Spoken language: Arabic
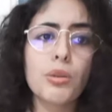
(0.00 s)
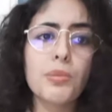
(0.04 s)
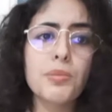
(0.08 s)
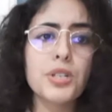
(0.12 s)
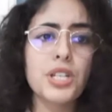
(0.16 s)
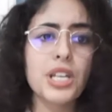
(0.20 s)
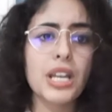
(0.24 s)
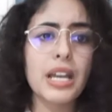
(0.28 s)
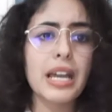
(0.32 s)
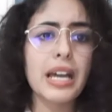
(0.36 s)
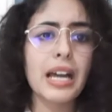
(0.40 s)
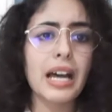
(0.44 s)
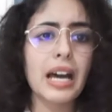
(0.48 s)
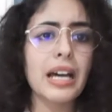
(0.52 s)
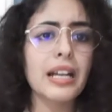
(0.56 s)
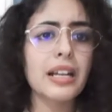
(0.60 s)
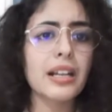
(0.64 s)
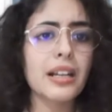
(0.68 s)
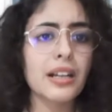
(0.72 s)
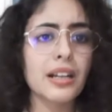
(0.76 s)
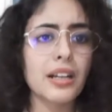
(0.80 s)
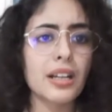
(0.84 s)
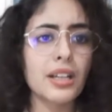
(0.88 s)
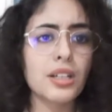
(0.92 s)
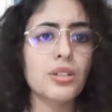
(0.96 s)
قرر
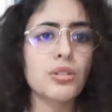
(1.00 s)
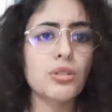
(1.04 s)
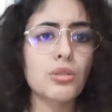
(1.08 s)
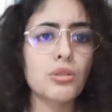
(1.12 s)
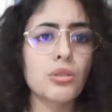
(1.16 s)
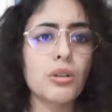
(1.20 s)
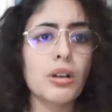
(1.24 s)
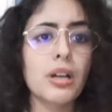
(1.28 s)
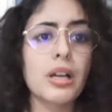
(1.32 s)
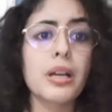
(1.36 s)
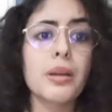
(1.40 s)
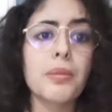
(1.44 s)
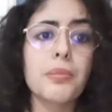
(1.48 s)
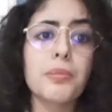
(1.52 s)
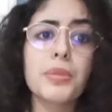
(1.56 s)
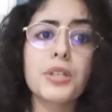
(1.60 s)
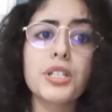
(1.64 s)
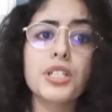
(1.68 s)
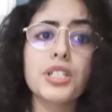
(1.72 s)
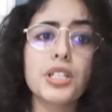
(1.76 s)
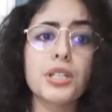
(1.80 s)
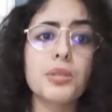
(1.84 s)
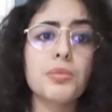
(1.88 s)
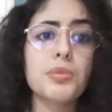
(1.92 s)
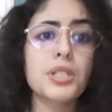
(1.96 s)
انه باش
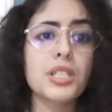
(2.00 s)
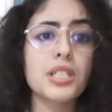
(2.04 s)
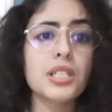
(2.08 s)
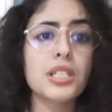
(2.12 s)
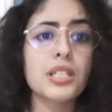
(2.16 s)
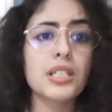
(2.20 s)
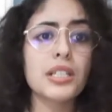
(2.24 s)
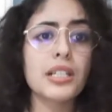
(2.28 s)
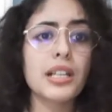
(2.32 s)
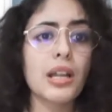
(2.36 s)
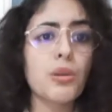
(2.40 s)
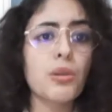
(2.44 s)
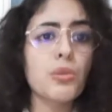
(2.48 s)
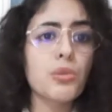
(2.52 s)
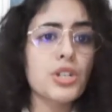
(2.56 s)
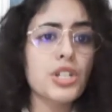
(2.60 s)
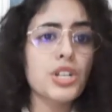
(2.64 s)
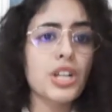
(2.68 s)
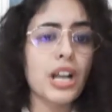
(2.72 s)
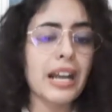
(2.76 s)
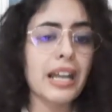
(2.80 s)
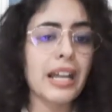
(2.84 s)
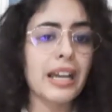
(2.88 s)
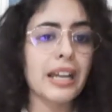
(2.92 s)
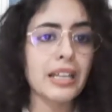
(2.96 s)
يمشي يلوج على
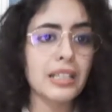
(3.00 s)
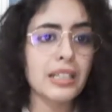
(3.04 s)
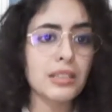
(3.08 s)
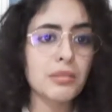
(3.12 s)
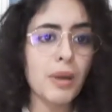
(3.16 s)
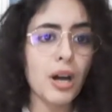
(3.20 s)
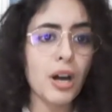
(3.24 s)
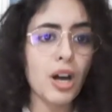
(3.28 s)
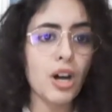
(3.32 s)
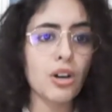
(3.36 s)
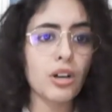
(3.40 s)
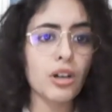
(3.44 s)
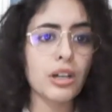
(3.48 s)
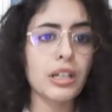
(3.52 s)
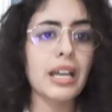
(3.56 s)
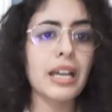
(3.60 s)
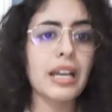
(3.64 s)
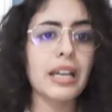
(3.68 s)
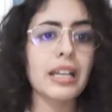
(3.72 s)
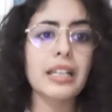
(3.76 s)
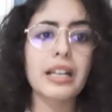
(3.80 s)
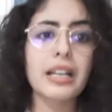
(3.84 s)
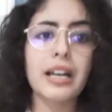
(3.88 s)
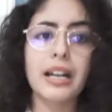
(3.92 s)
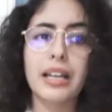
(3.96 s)
خدمة اخرى غير
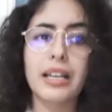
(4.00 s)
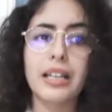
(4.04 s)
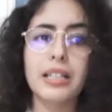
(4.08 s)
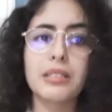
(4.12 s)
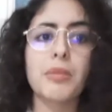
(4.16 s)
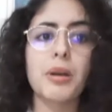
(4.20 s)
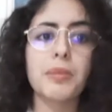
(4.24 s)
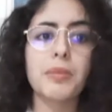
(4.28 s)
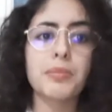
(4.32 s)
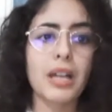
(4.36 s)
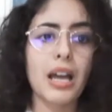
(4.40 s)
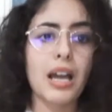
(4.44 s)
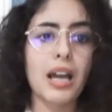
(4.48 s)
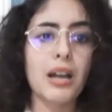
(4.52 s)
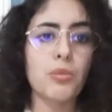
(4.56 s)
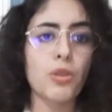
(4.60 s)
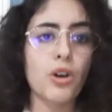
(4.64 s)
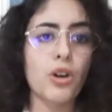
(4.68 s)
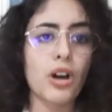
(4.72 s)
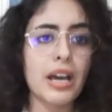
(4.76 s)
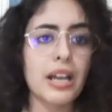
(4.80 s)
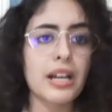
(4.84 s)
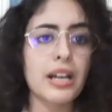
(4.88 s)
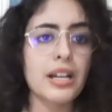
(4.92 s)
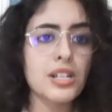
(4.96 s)
الخدمة متاع
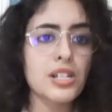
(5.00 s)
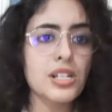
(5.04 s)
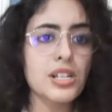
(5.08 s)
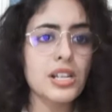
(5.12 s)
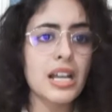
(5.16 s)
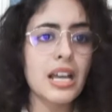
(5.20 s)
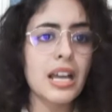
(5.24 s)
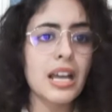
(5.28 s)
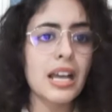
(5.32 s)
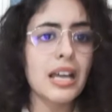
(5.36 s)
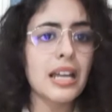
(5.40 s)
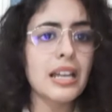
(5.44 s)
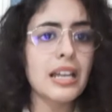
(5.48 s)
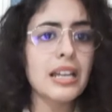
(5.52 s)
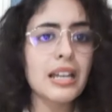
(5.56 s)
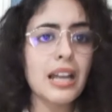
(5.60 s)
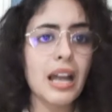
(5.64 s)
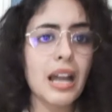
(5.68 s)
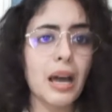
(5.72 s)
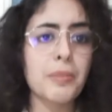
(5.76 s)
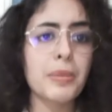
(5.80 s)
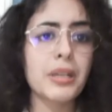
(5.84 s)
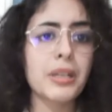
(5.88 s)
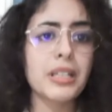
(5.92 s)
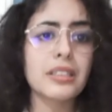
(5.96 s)
المهرج اللي
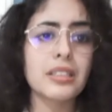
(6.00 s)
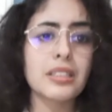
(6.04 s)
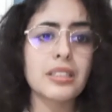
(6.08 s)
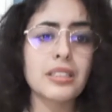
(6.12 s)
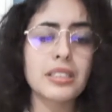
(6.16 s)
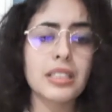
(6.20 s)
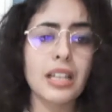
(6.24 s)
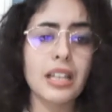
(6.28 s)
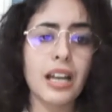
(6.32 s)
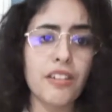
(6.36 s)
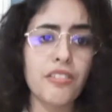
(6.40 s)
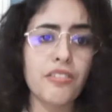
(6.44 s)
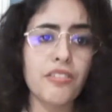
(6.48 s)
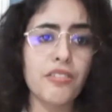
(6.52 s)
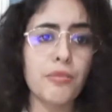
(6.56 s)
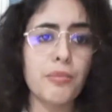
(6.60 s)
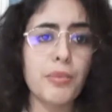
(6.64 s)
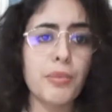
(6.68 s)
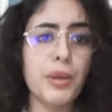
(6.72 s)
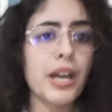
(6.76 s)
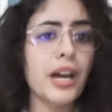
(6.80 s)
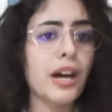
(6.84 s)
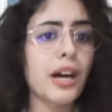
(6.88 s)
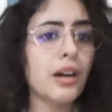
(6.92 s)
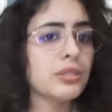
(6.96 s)
العباد تستخف
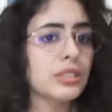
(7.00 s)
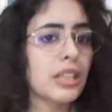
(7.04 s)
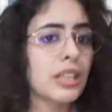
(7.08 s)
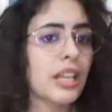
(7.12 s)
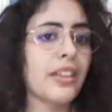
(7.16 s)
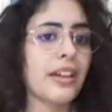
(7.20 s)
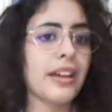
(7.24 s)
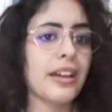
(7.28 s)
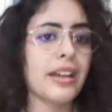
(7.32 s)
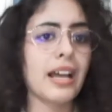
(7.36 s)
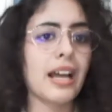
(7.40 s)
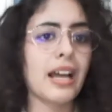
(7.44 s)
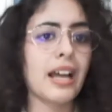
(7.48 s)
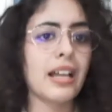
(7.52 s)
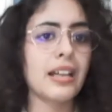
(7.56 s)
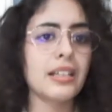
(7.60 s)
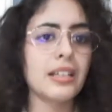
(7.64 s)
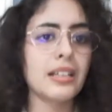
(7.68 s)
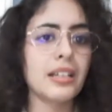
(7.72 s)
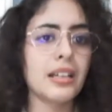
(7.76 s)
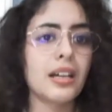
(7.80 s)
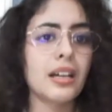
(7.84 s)
بها وتضحك عليها